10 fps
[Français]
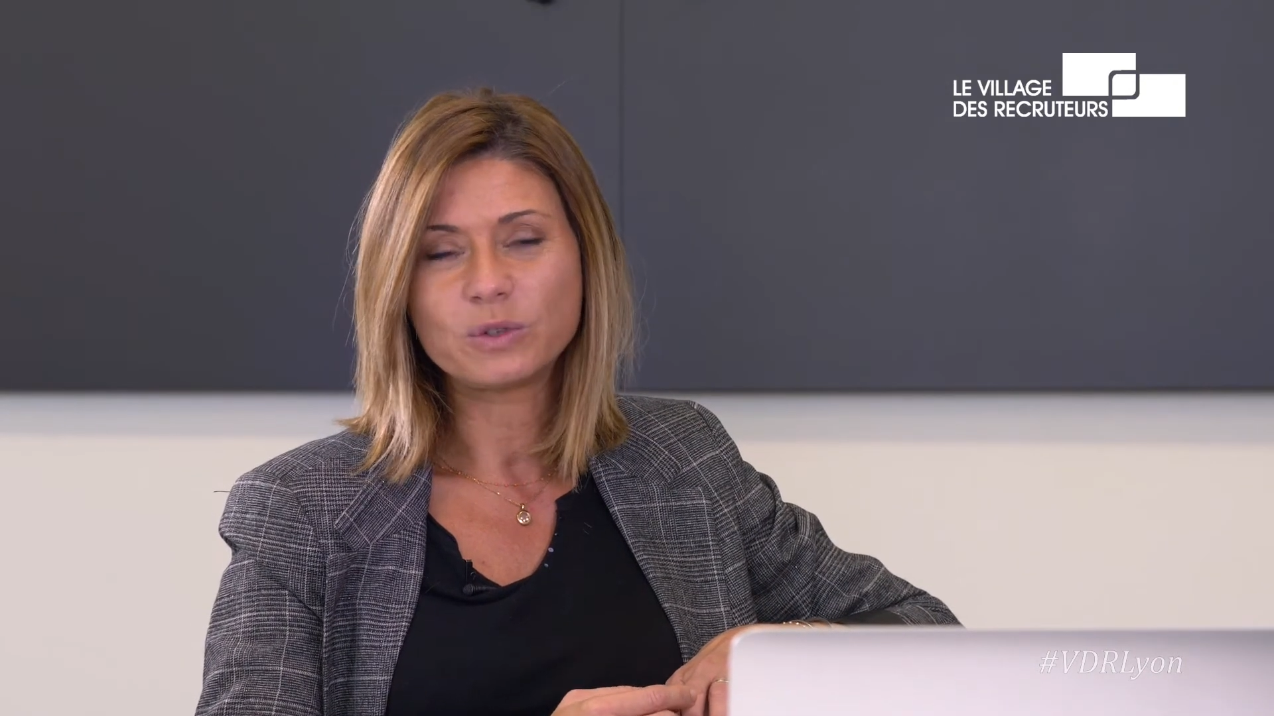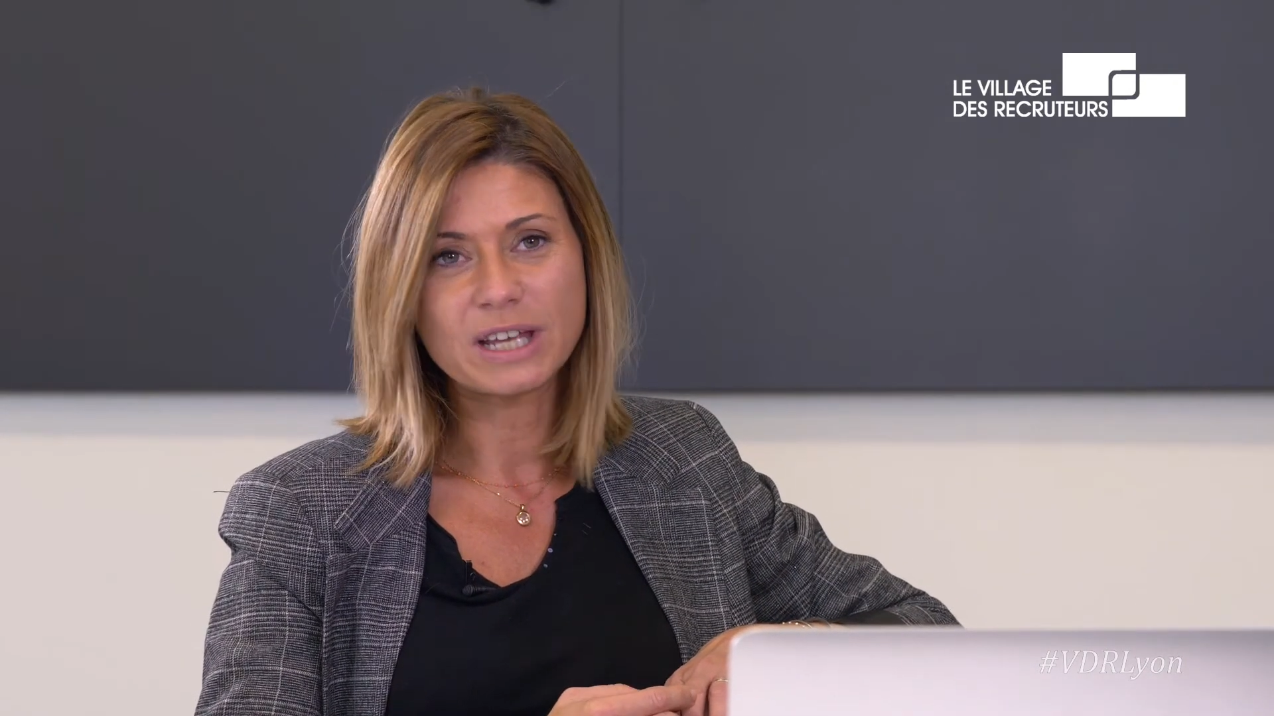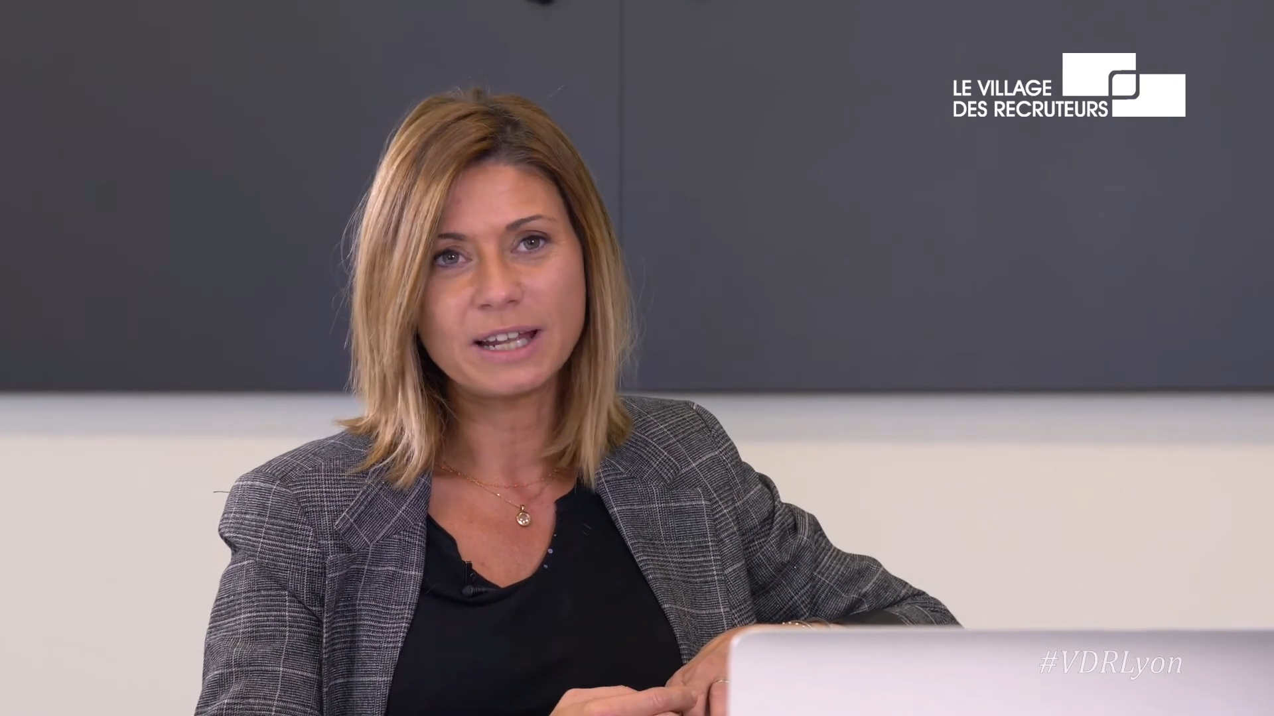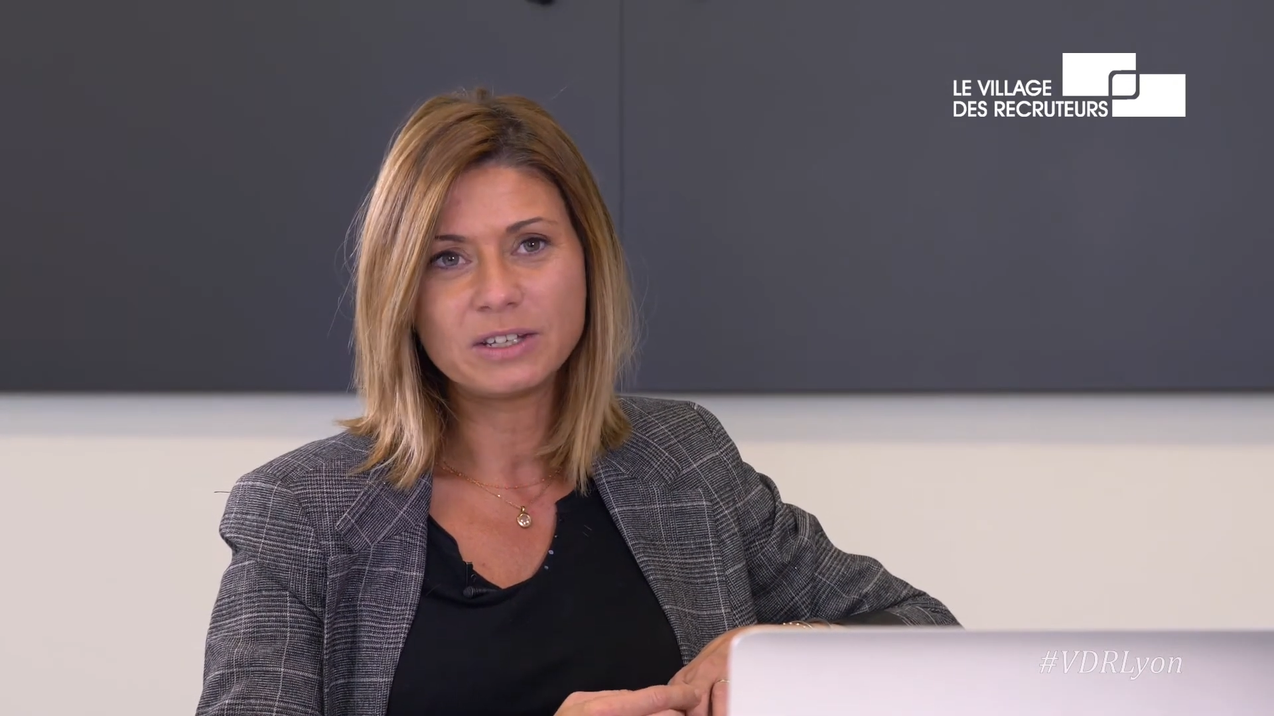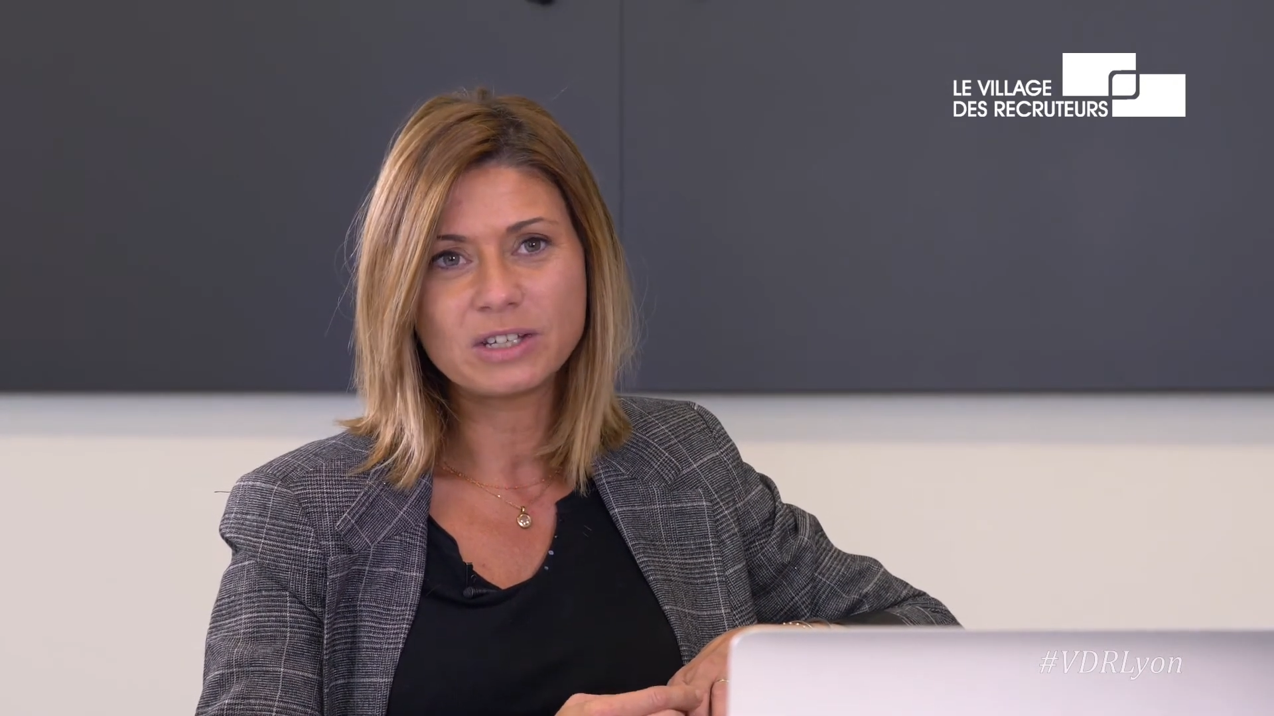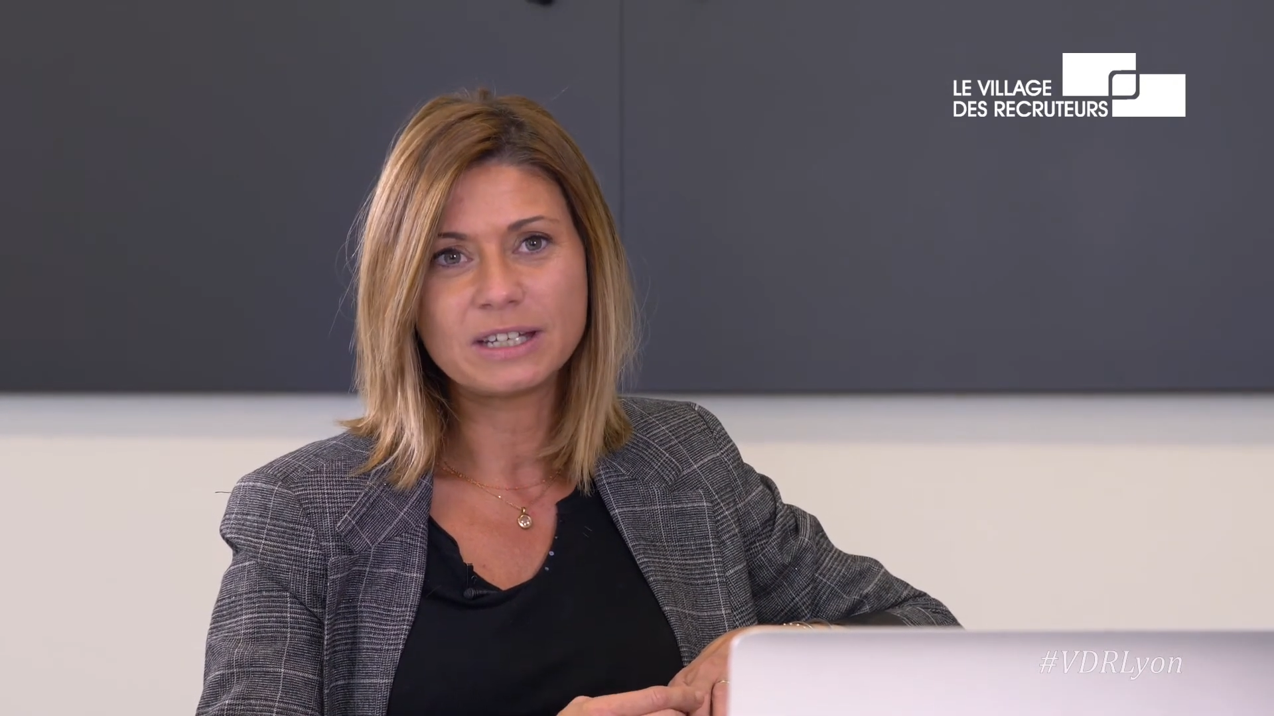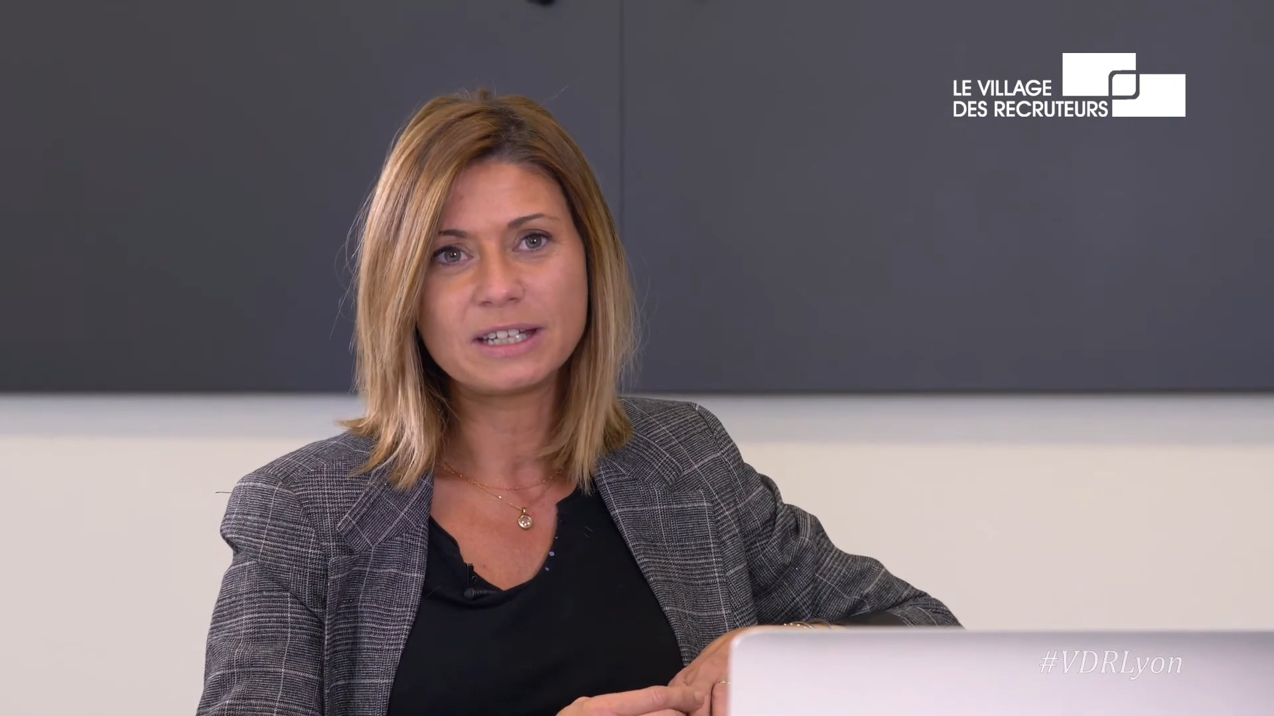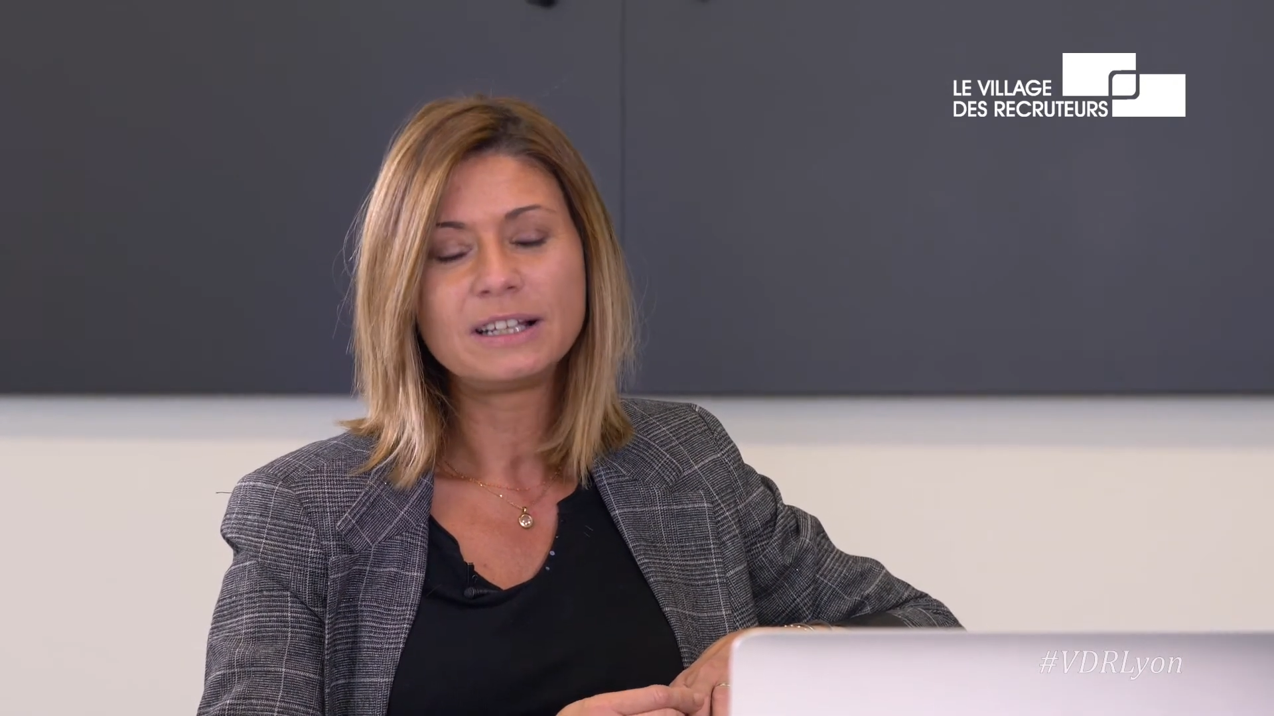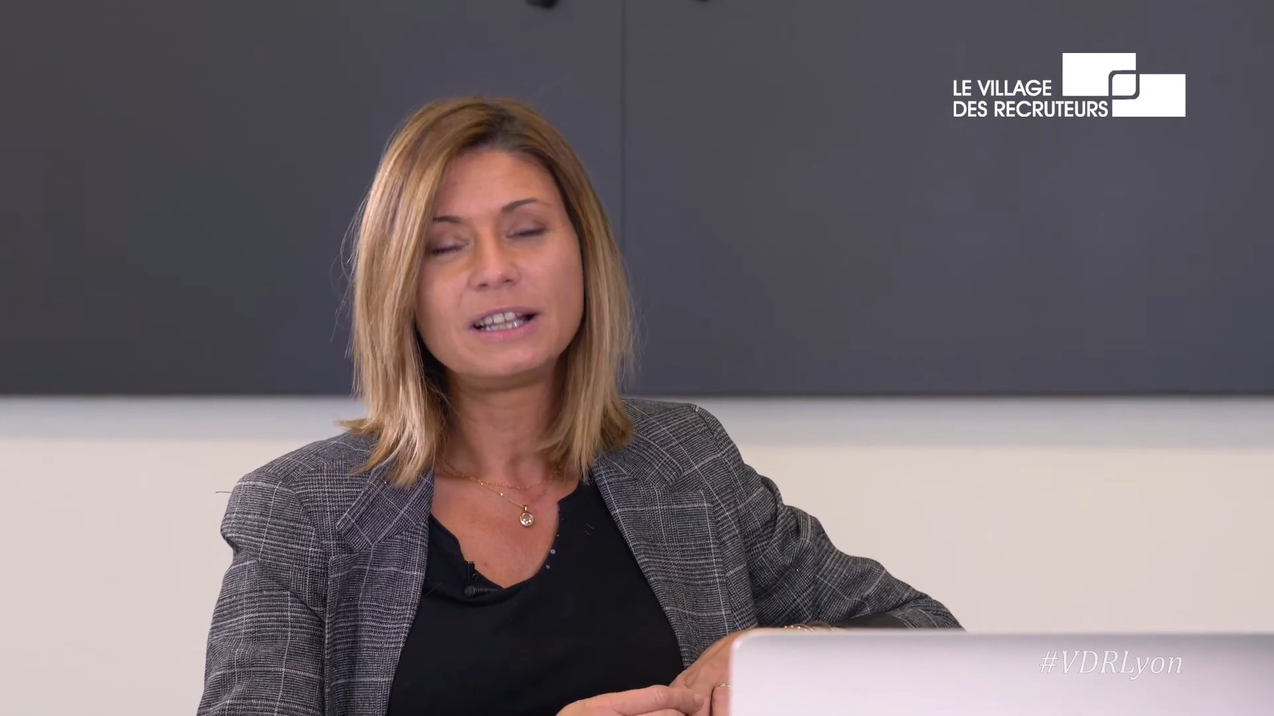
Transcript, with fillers: challenger,